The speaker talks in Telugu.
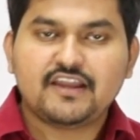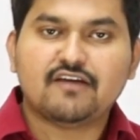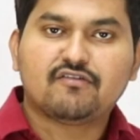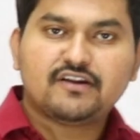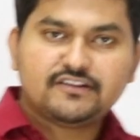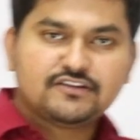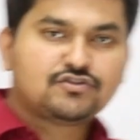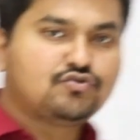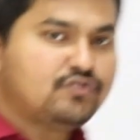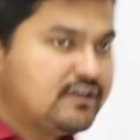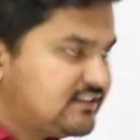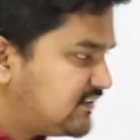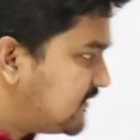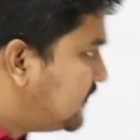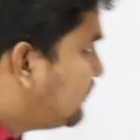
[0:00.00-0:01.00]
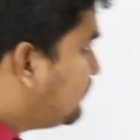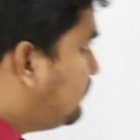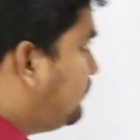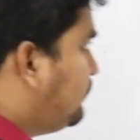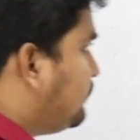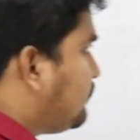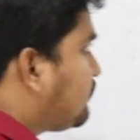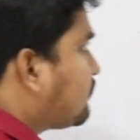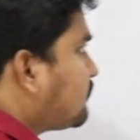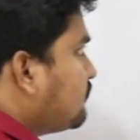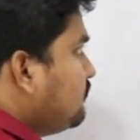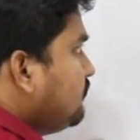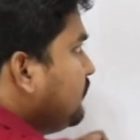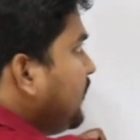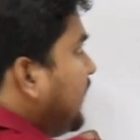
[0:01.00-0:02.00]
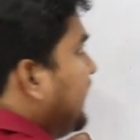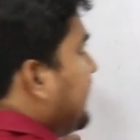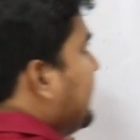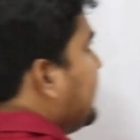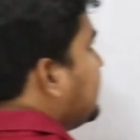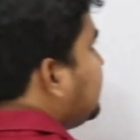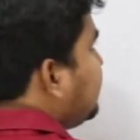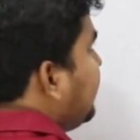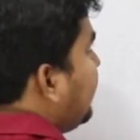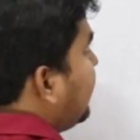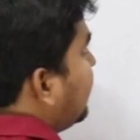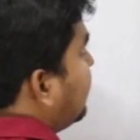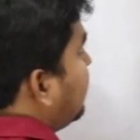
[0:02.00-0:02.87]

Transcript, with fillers: ఎవరైతే స్టూడెంట్స్ డిఎస్సి